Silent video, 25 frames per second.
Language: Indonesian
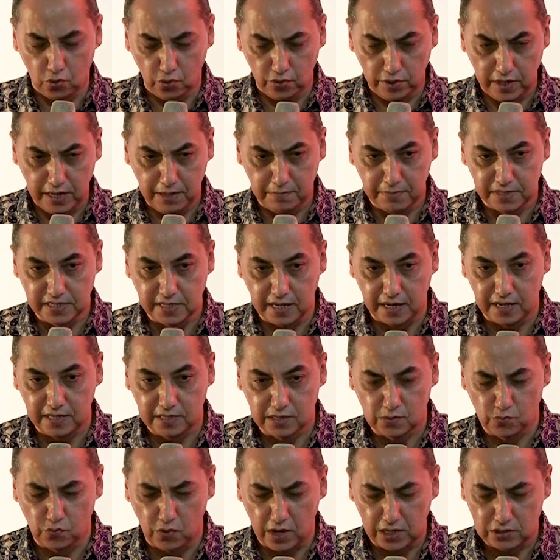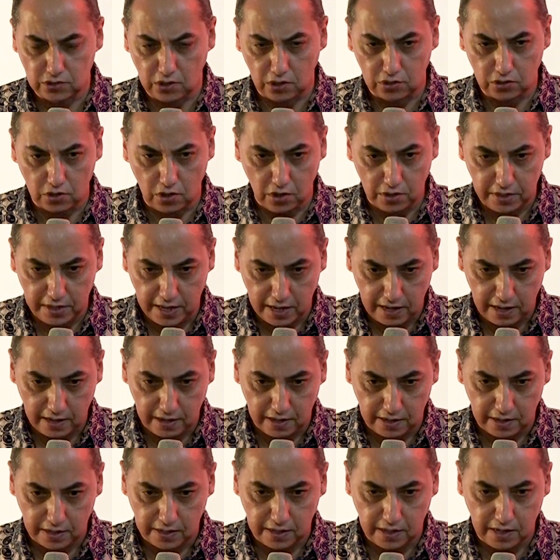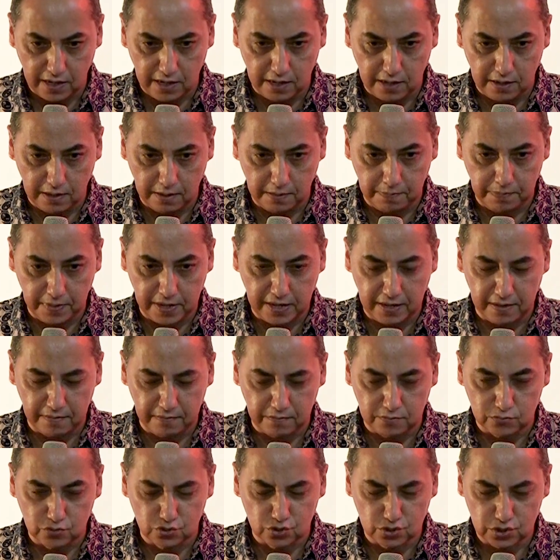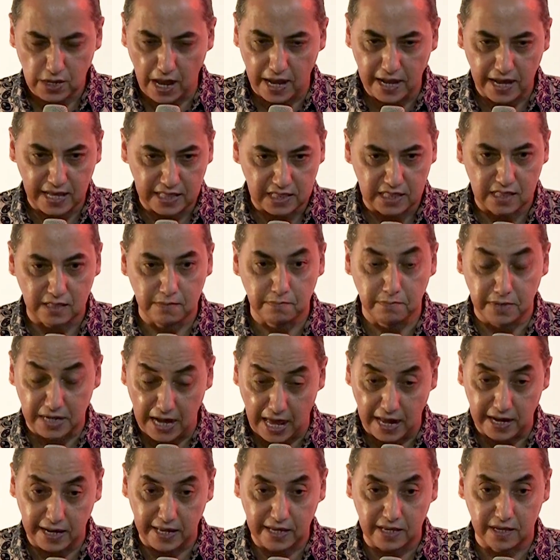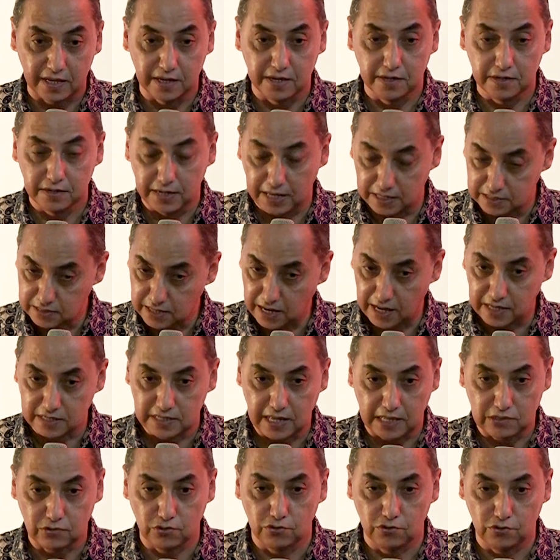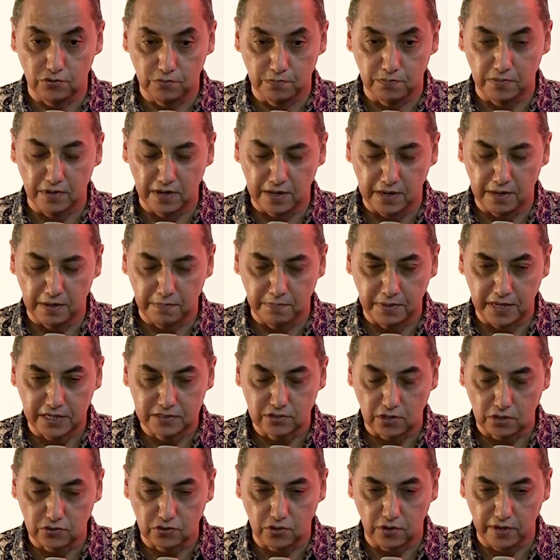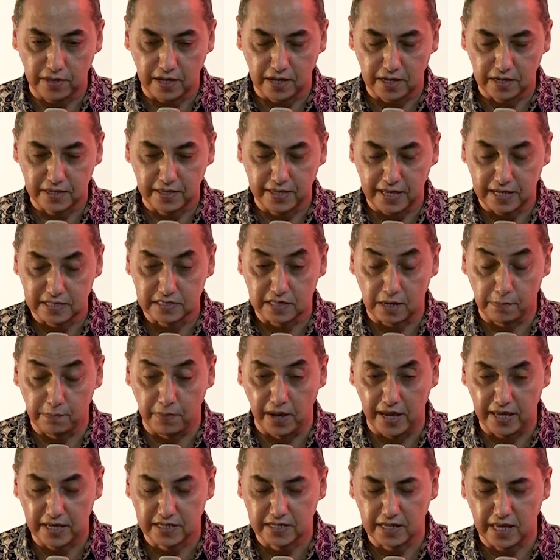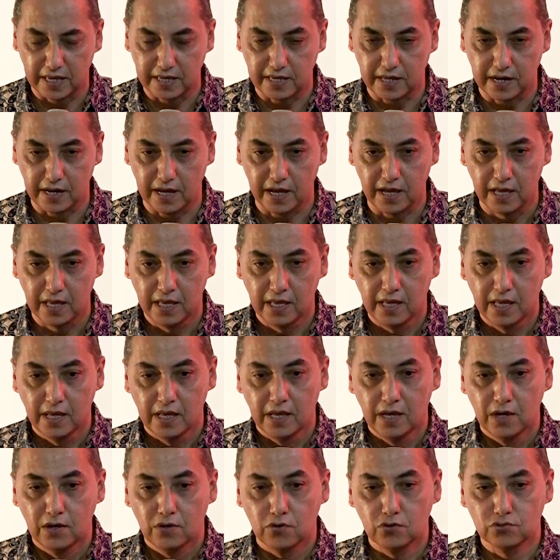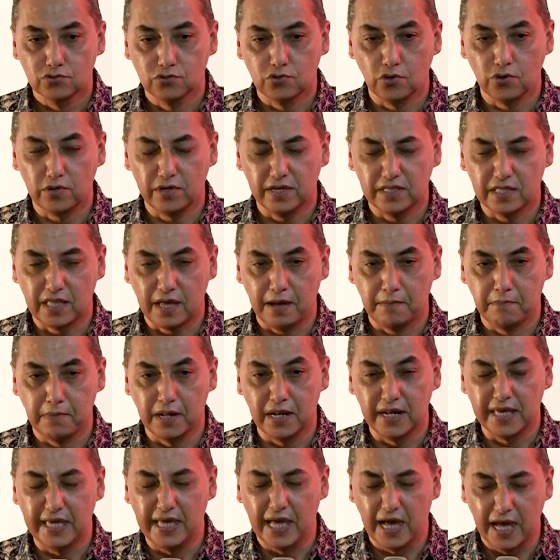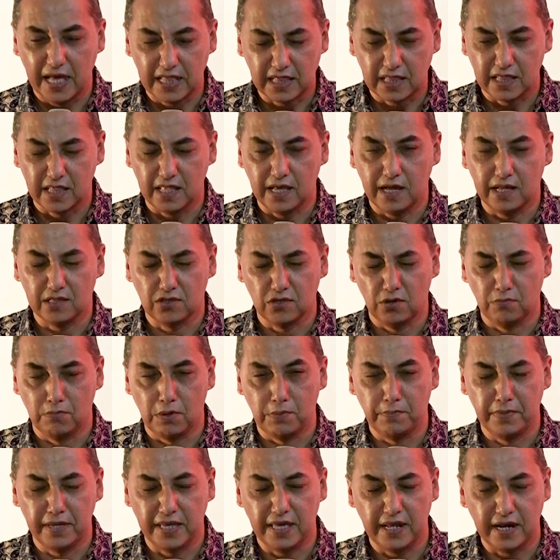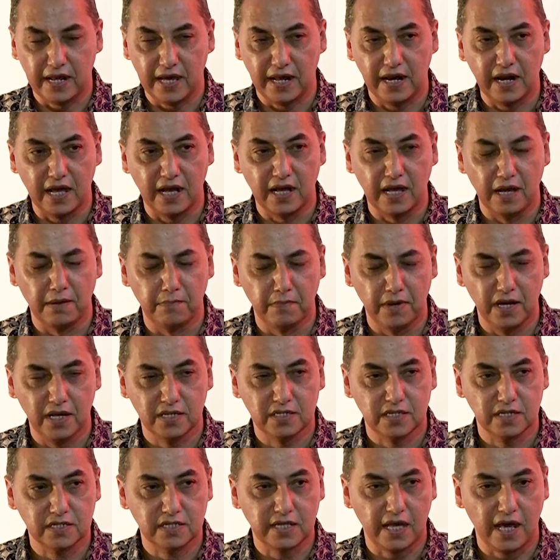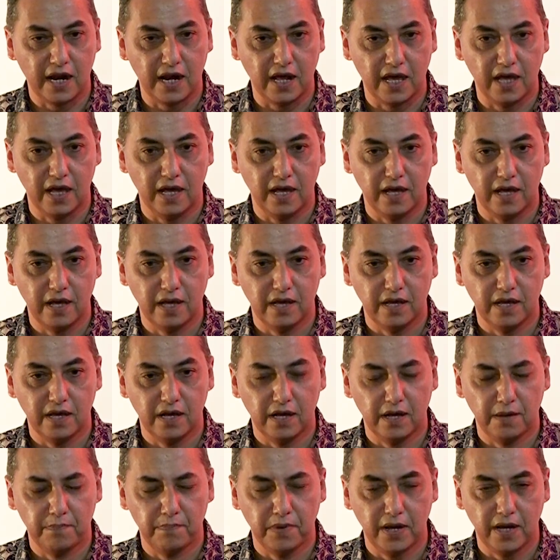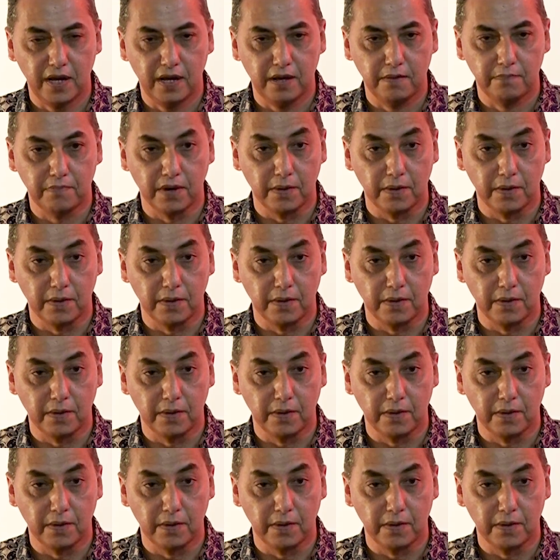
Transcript: buku ini menjadi sebuah contoh yang eh, apa sangat menarik dan salah satu eh, apa contoh yang yang terbaik saya kira untuk kita melihat atau memikirkan agama secara apa